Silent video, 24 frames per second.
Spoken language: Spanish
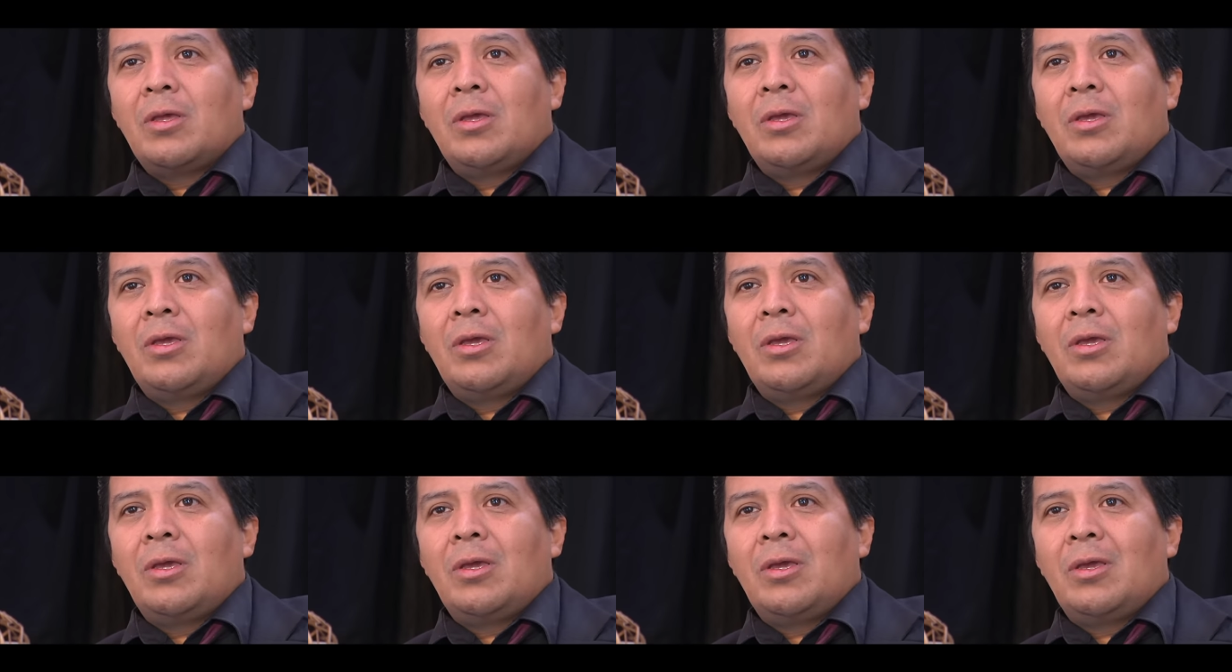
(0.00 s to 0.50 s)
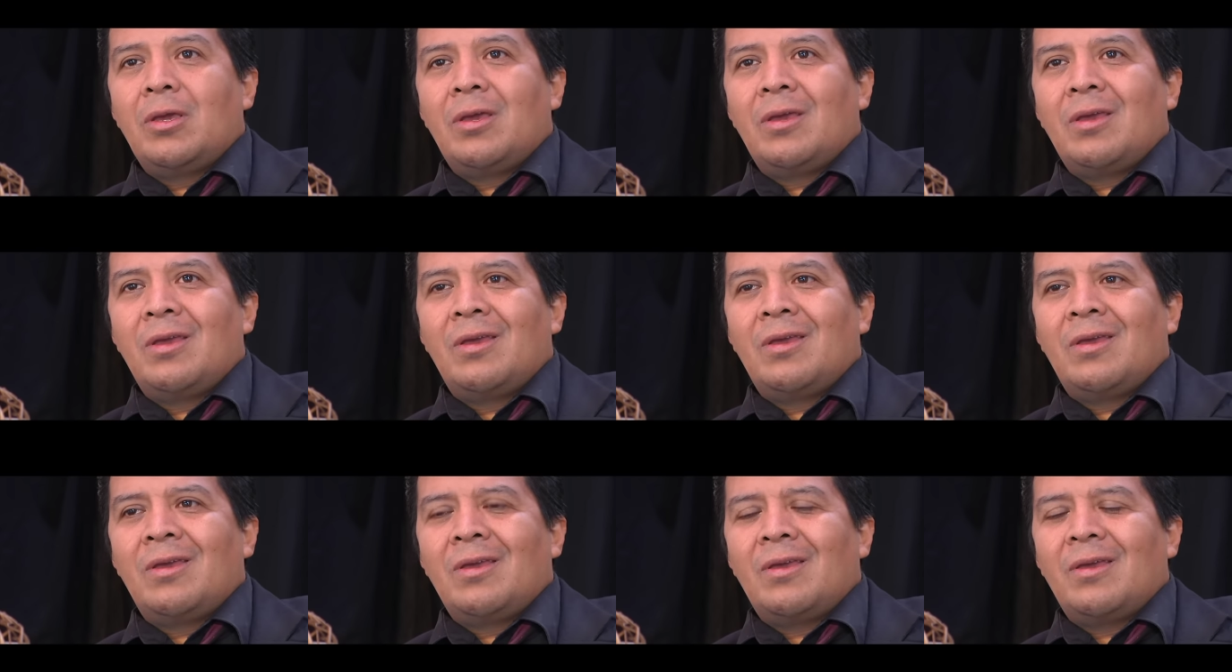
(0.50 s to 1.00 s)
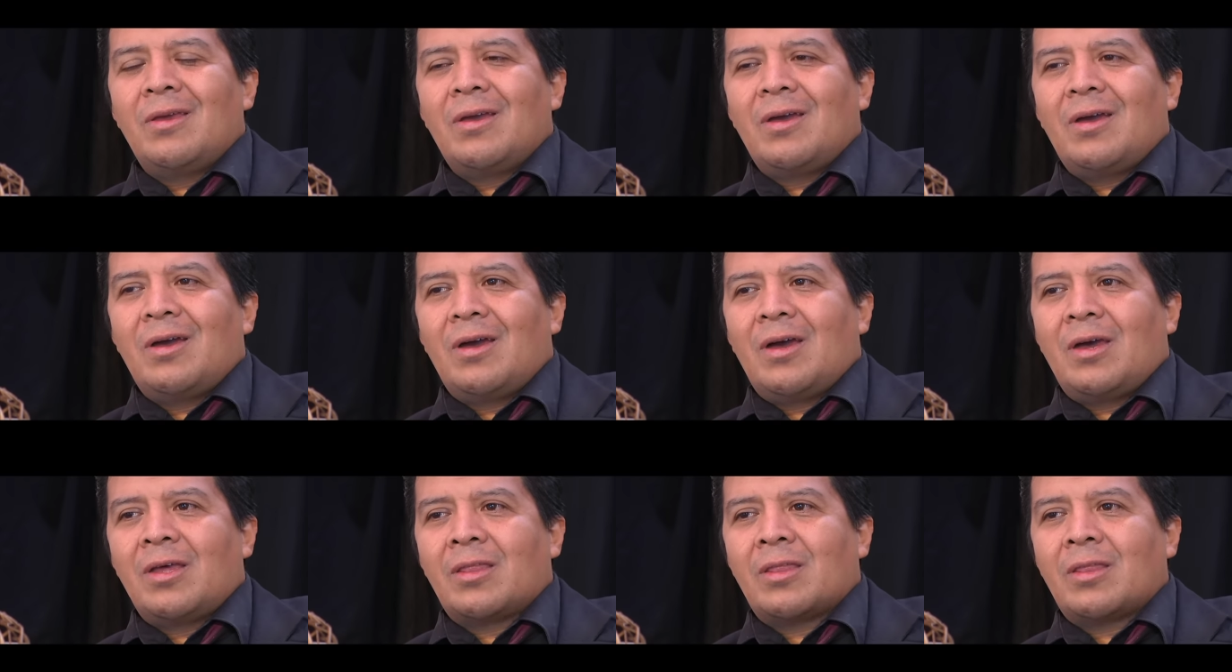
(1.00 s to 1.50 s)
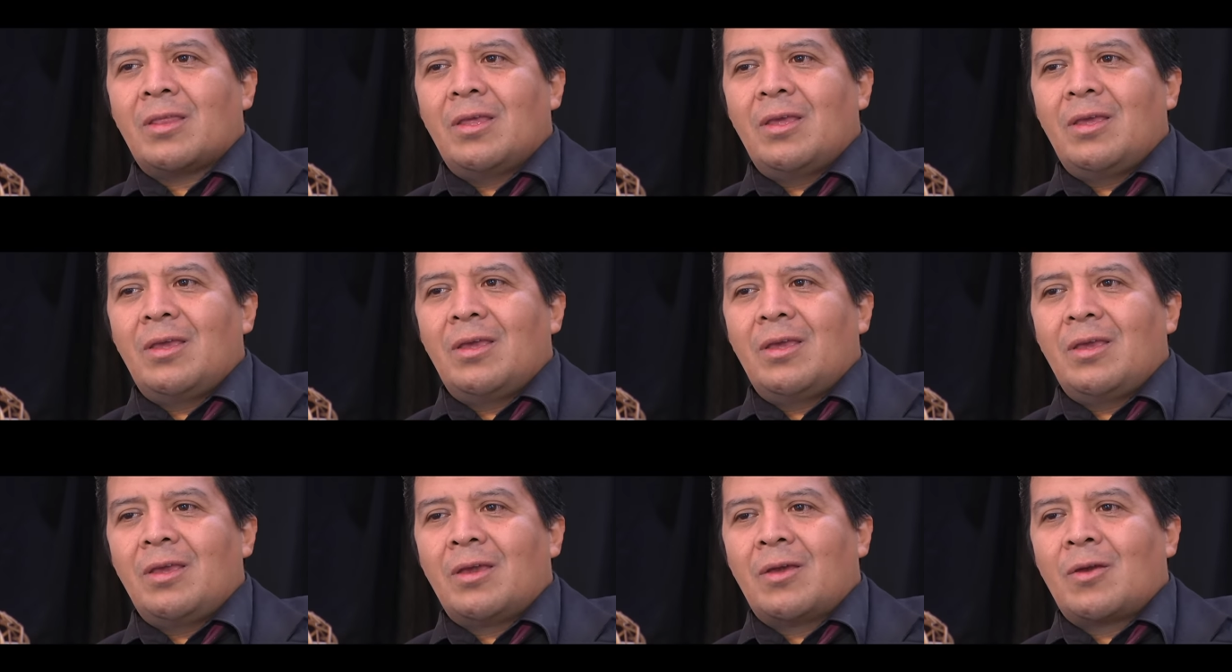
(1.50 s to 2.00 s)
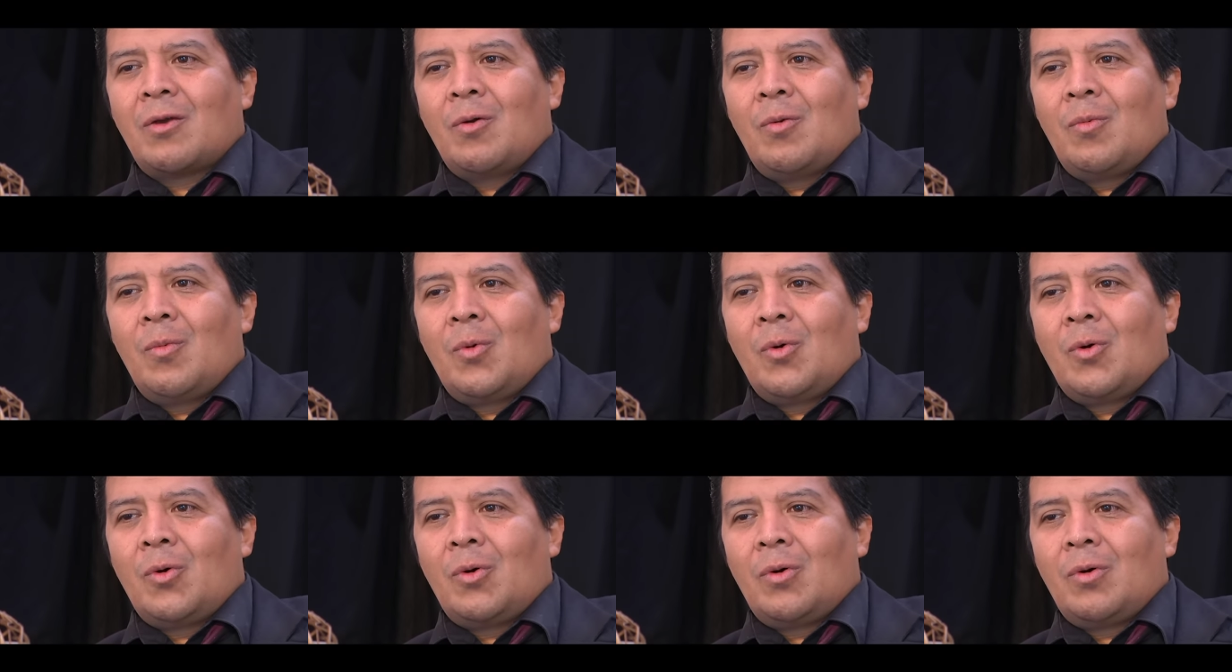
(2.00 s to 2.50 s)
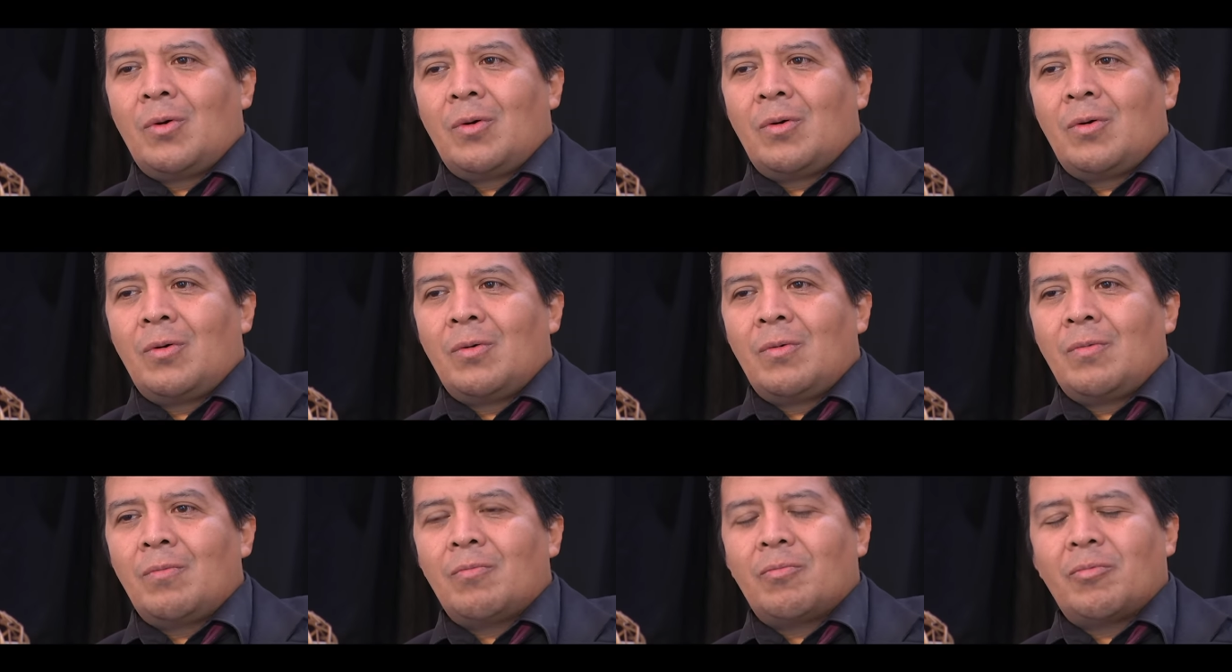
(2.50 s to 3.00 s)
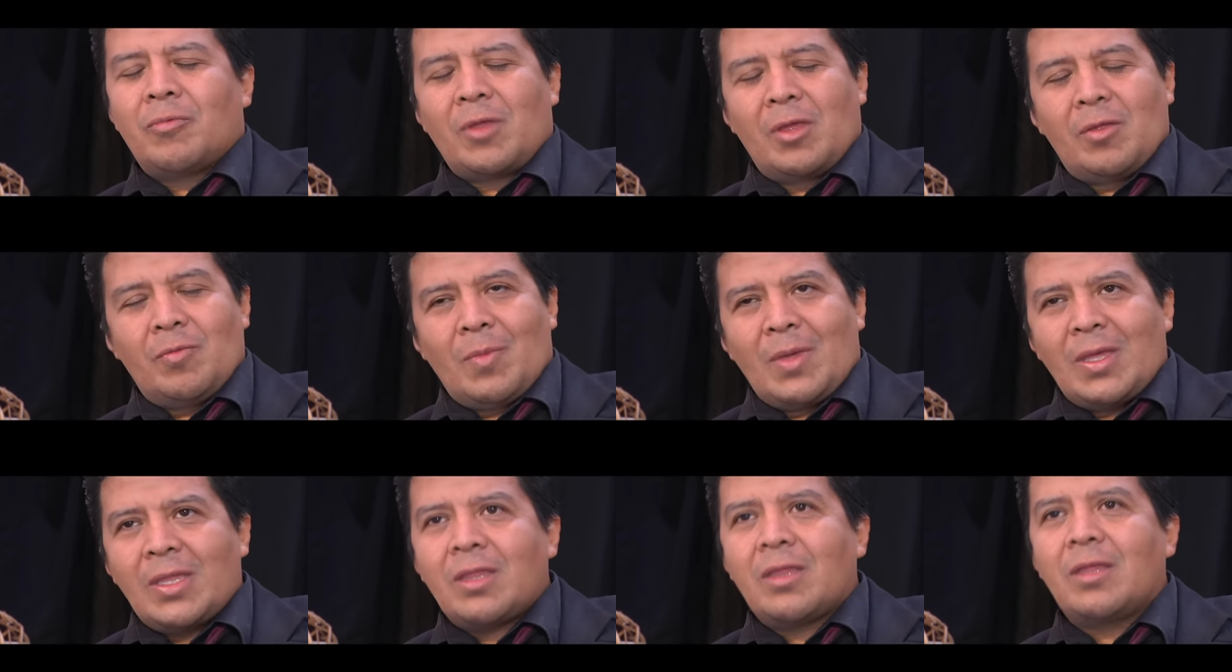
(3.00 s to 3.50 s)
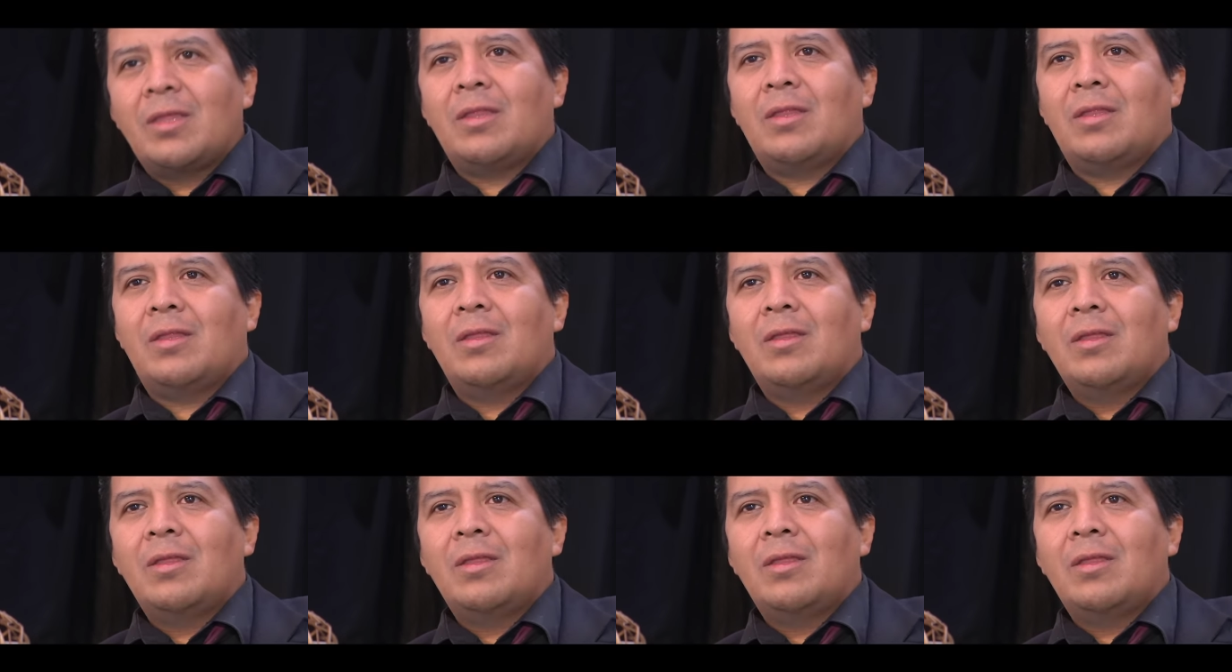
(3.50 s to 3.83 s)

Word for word: eh, hace como seis meses